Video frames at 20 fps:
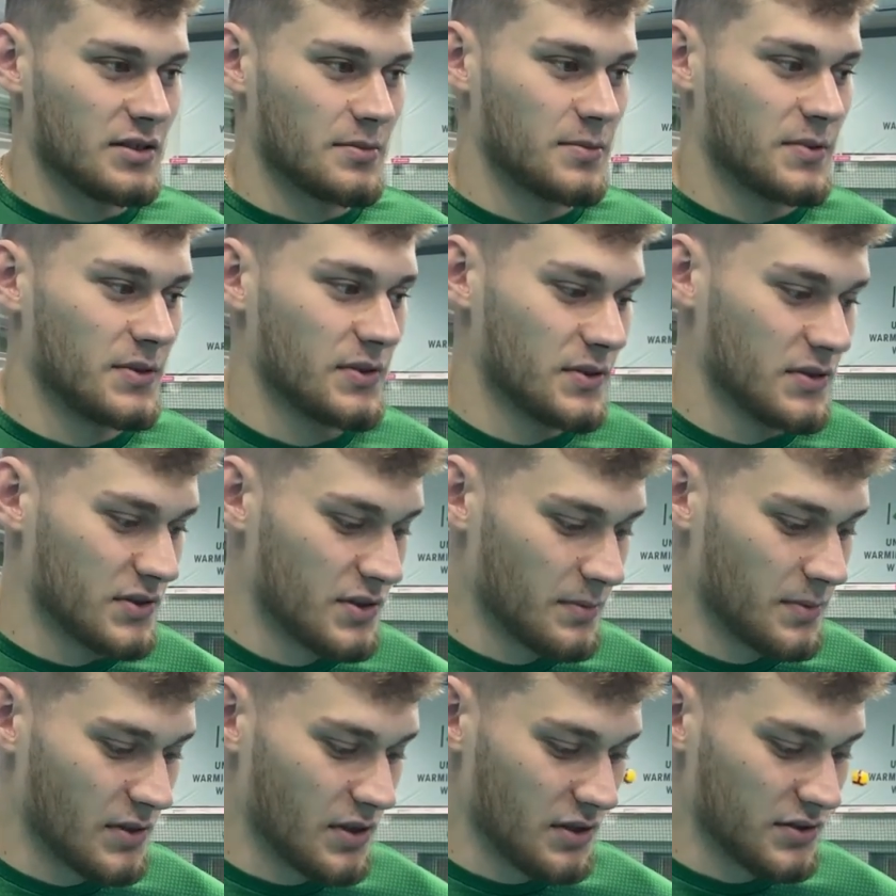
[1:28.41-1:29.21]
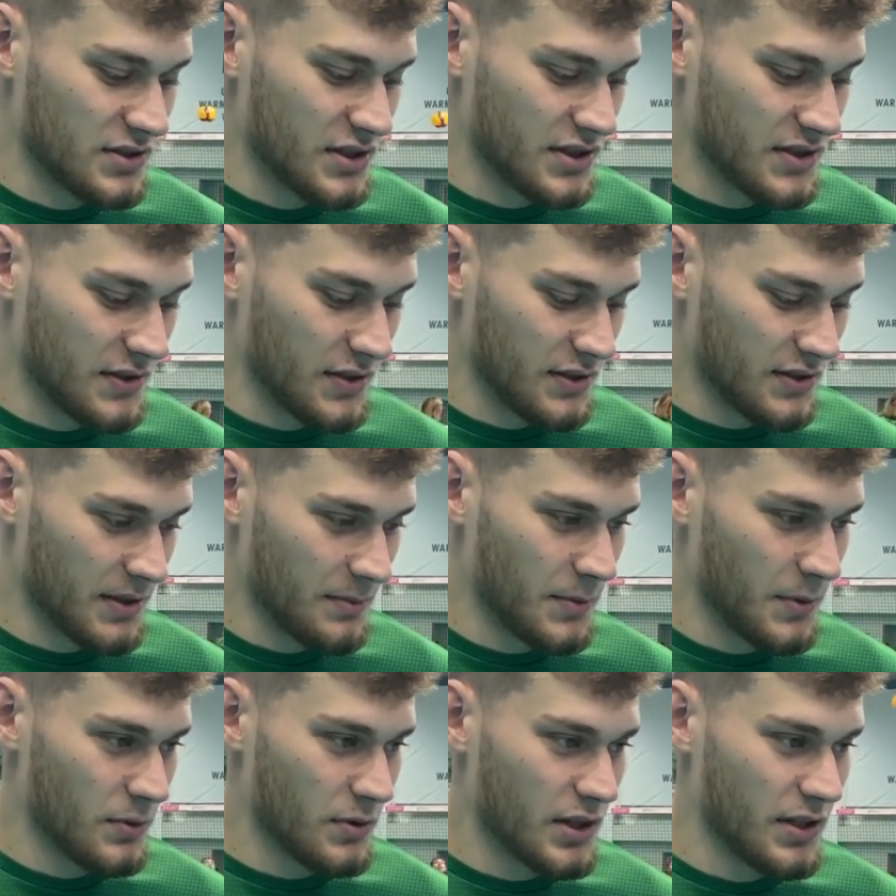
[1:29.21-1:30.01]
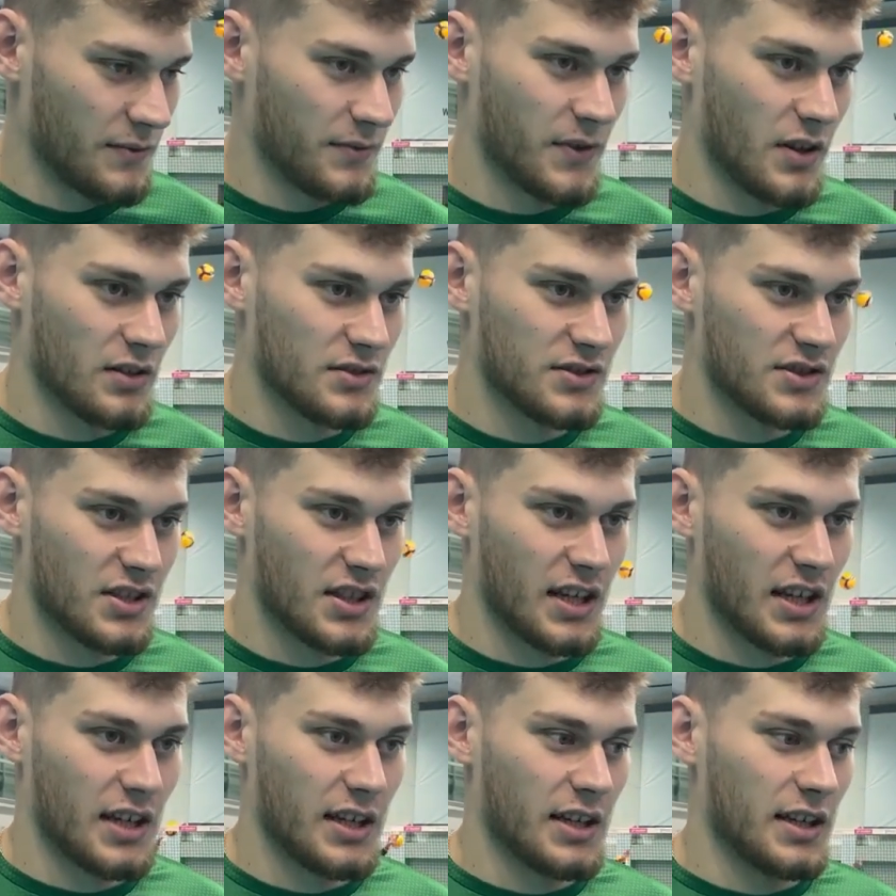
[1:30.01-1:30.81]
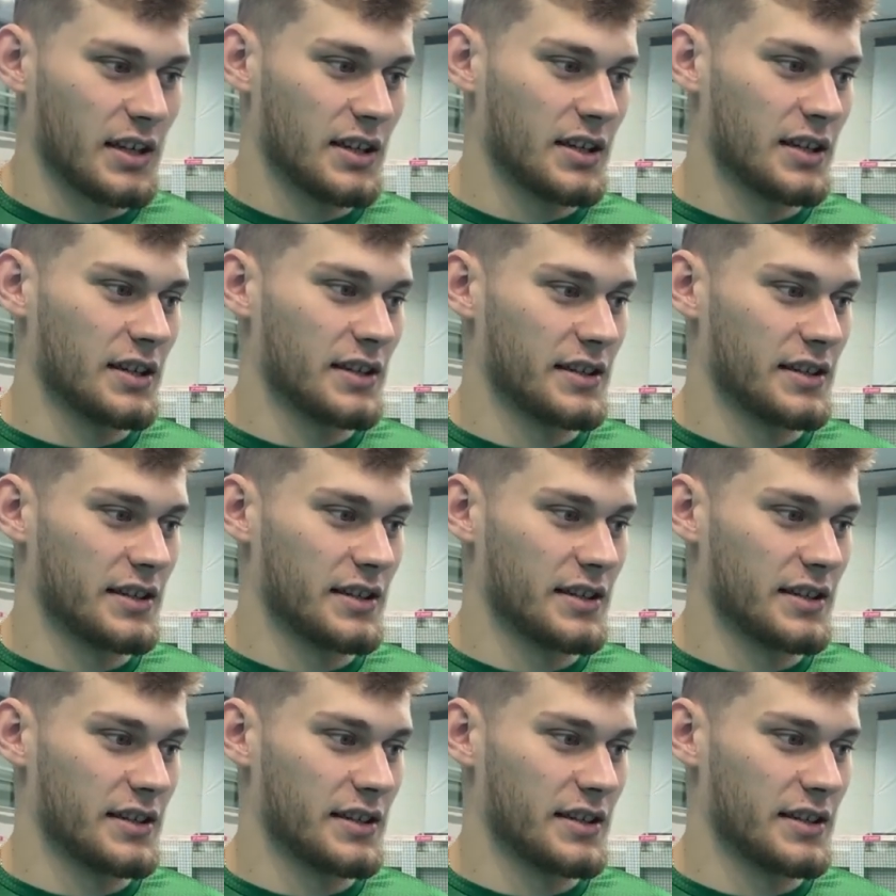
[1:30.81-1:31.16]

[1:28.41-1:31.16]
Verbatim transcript: żeby, żeby kończyć te piłki w kontrze.